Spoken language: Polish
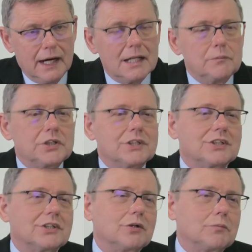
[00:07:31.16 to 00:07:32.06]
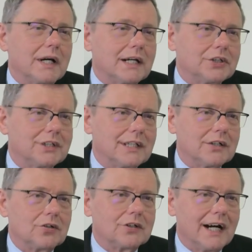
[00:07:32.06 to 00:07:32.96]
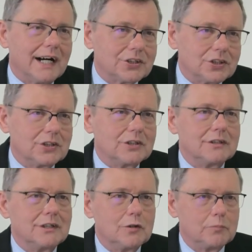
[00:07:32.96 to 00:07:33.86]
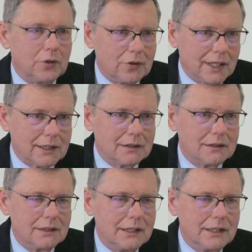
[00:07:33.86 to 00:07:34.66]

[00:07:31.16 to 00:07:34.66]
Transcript: ale myślę, że domaga się tego każdy Polak.